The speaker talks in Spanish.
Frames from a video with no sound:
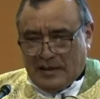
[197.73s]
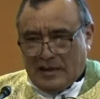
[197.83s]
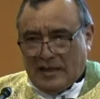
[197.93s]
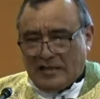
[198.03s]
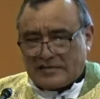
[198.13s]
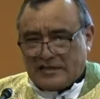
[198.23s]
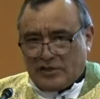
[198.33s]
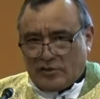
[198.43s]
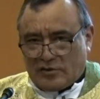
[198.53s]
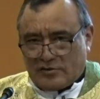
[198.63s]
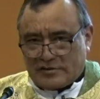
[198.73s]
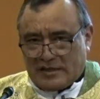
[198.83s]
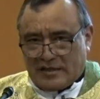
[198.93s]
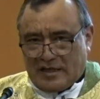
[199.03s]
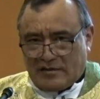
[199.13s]
El Señor nos ha
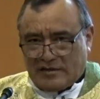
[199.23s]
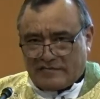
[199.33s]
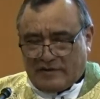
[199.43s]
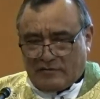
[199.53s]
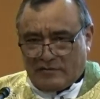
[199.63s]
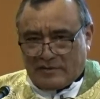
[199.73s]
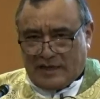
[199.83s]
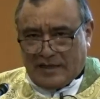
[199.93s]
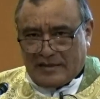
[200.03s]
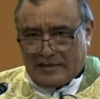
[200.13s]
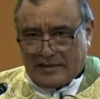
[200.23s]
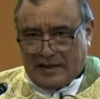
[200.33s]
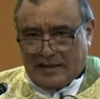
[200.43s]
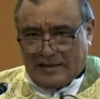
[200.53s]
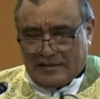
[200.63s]
dado las facultades de
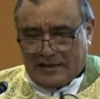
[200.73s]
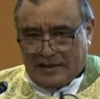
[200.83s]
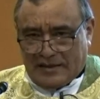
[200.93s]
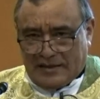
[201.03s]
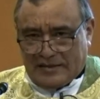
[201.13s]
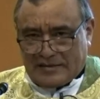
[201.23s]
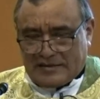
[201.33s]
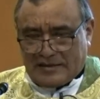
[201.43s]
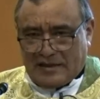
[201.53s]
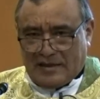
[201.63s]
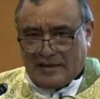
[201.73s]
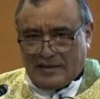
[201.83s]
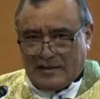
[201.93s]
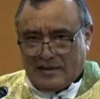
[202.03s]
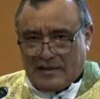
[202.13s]
la inteligencia,
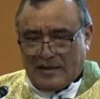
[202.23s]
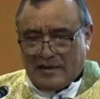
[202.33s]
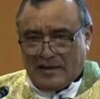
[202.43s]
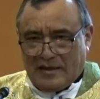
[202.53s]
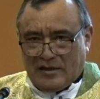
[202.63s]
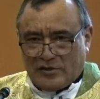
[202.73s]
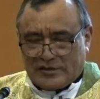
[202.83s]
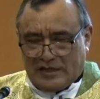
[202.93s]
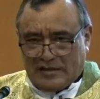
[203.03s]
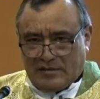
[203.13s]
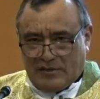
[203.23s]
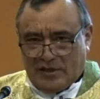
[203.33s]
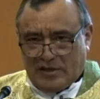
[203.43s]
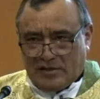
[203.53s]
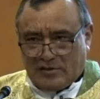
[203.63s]
los
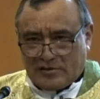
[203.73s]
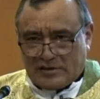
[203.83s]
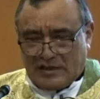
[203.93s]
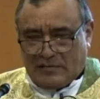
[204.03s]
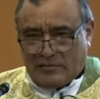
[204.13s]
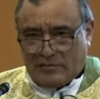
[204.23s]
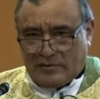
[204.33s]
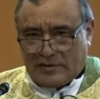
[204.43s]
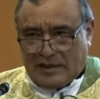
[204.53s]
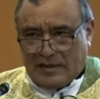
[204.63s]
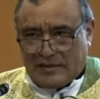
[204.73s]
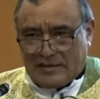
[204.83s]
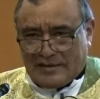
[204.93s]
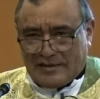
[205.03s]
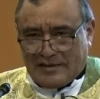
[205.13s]
sentimientos y la voluntad,
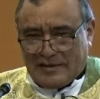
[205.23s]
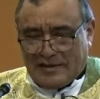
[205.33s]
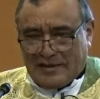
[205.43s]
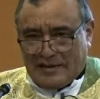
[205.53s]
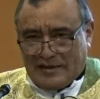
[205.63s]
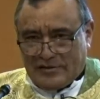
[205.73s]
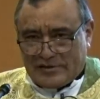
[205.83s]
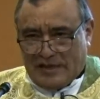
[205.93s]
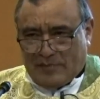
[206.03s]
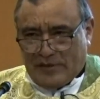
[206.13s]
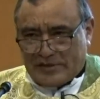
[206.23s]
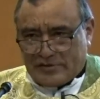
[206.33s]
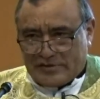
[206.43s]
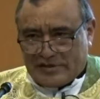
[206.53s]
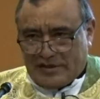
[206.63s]
y nos ha
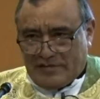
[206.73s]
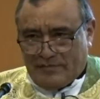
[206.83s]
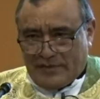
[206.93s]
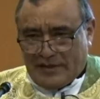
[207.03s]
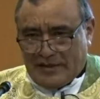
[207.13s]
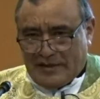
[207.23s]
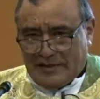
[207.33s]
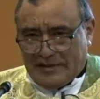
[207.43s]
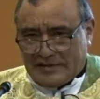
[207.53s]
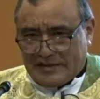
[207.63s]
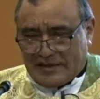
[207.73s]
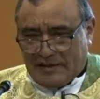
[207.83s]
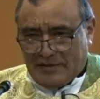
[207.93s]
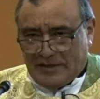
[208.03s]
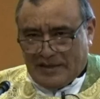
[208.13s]
puesto siempre en ese
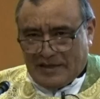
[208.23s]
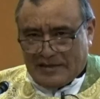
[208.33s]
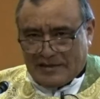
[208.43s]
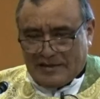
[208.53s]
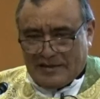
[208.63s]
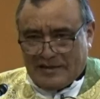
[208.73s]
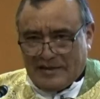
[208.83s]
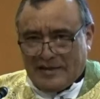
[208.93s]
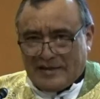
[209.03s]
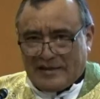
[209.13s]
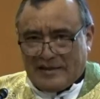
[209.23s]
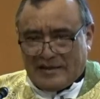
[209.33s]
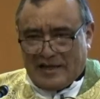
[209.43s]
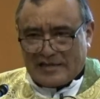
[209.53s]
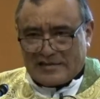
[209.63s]
caminar. Quien
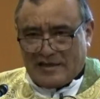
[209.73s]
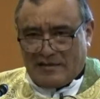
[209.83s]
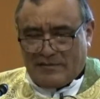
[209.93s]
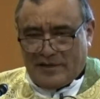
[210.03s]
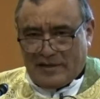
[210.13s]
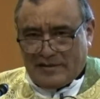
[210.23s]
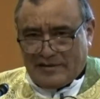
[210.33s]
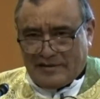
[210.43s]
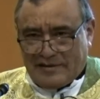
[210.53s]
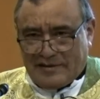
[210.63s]
hace el bien